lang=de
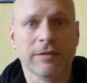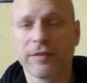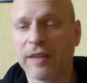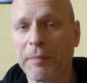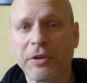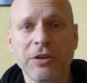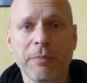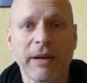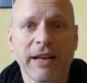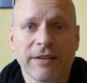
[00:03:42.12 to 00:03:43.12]

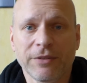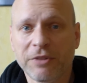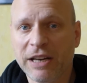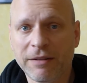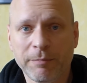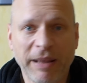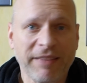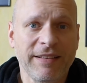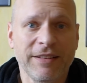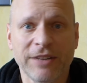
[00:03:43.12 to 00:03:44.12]
Zusammenknüppern oder
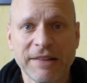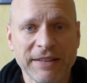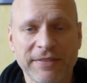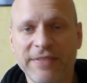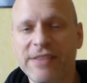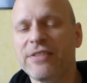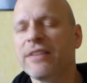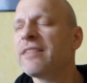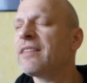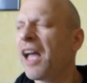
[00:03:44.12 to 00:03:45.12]
Basteln oder was weiß ich,
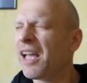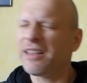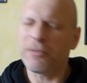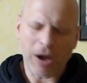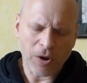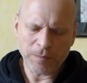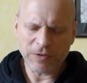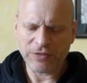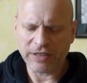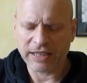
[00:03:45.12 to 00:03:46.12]
ist da überhaupt
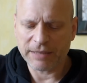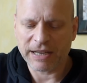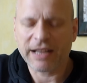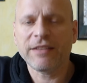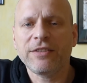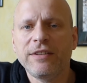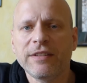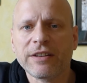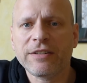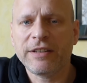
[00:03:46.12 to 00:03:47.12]
nicht die Rede. Man kann sich
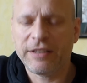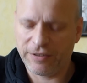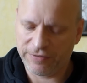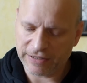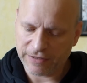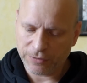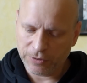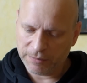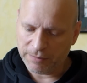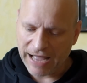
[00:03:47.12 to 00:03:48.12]
diese Richtlinie, ich werde das
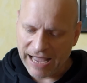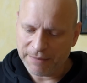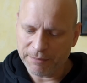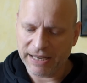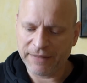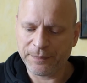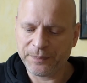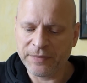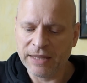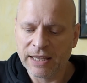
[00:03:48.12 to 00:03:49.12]
unten mal
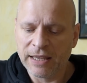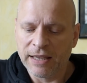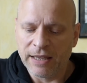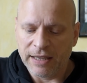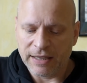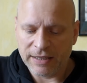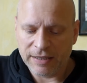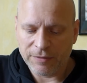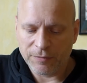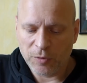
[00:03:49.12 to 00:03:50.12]
einblenden,
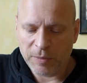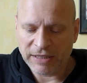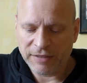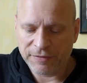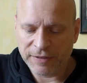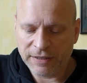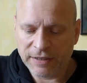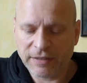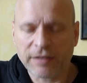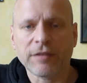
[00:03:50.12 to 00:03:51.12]
äh, wo man die
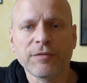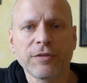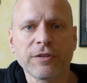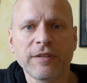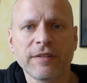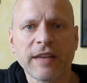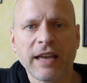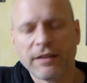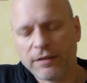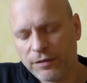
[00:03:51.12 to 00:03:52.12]
findet. Das sind 40
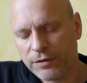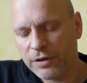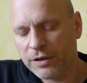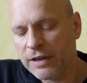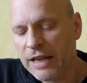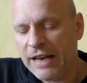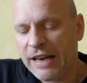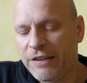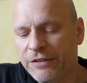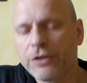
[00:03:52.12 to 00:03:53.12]
Seiten, das ist so eine
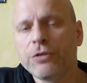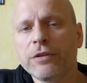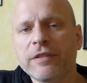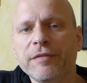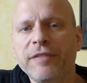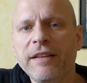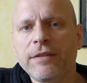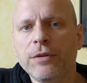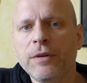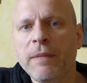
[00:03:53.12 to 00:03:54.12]
leicht gekürzte
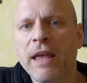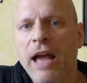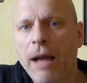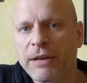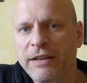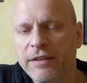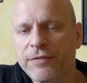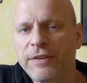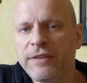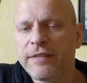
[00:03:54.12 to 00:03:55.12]
Fassung, aber die
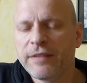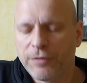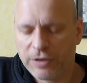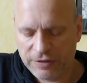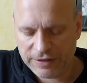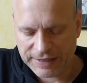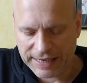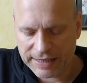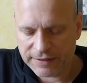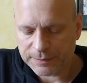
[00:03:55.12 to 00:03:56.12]
das Wichtigste wirklich
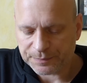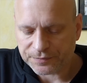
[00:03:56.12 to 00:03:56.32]
enthält.